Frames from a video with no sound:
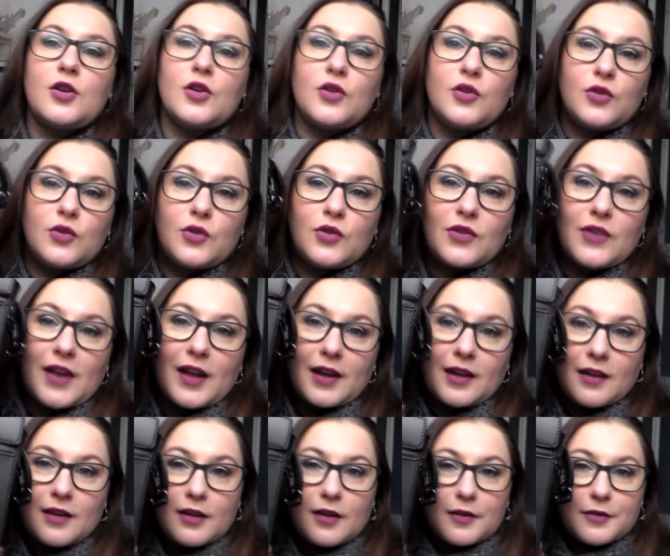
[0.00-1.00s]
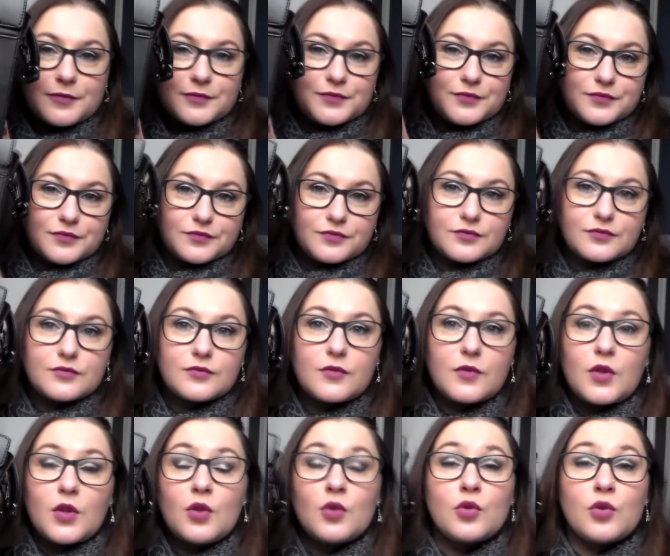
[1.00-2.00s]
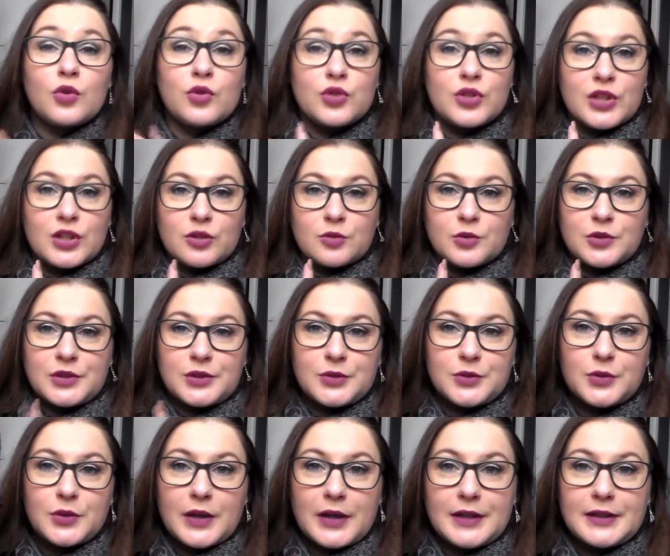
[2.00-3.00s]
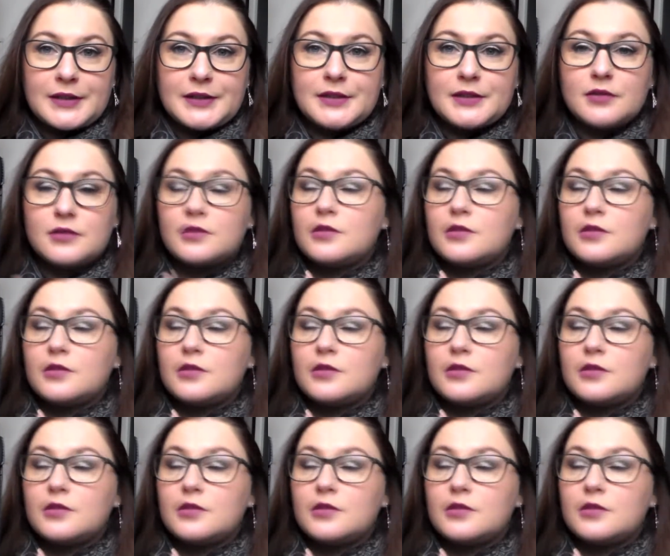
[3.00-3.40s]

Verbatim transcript: ce sac que j'ai commandé sur Ali.